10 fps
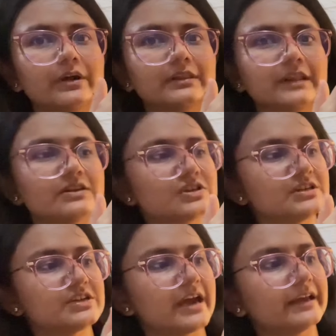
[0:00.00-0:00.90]
वो इतने
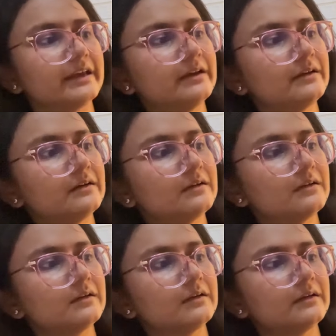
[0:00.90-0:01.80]
चली जाएगी
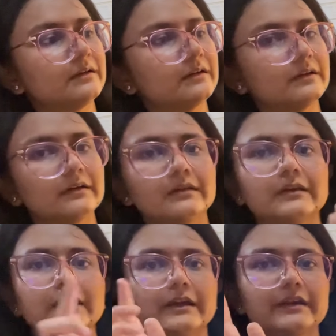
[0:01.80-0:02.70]

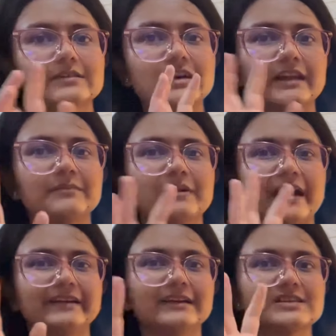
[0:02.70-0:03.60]
ये ये सारी
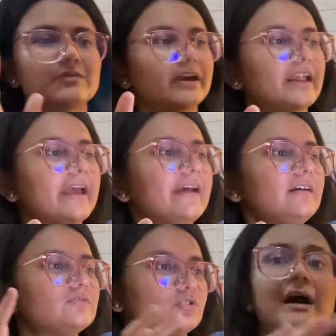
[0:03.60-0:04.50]
ब्राइटनेस वगैरह है
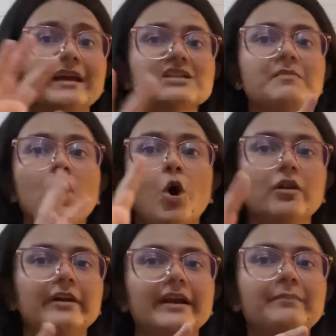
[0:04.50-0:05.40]
बाकी इसमें
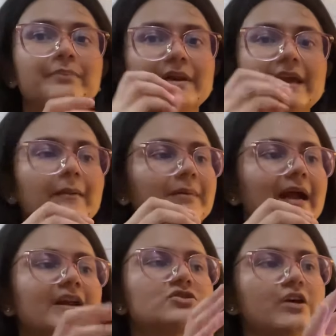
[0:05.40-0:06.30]
ऑलरेडी प्री
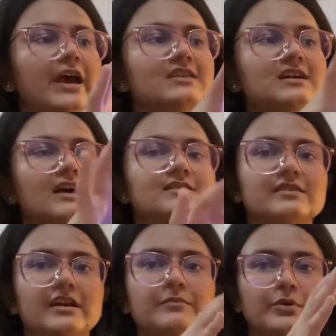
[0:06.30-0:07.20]
अप्लाइड जो है इसका
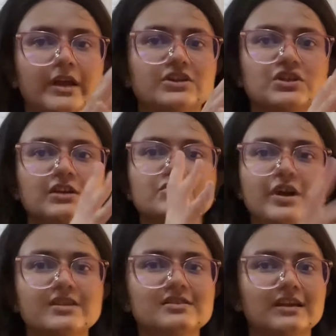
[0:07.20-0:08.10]
स्क्रीन प्रोटेक्शन
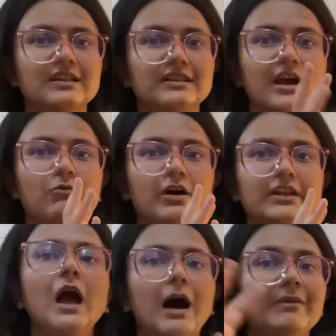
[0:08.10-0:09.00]
जो है स्क्रीन दिया हुआ
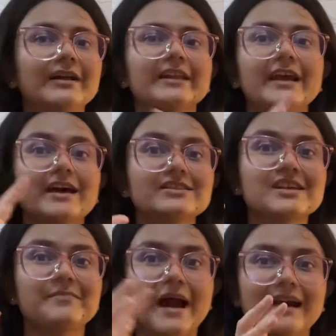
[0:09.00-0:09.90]
अब आते हैं यार
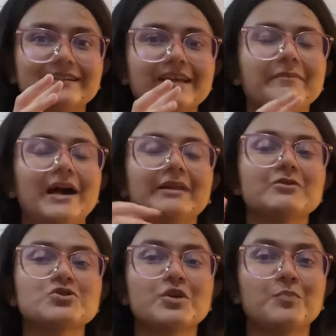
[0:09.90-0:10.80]
इसकी बैटरी के बारे
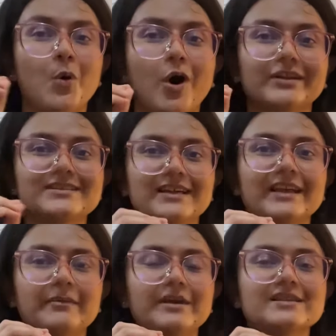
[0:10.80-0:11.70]
में जो कि बहुत ही
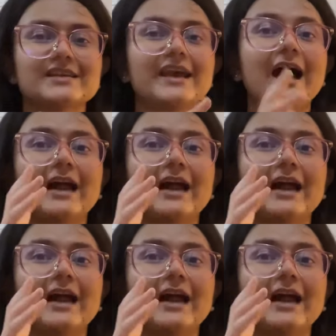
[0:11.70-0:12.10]
ज्यादा अमेजिंग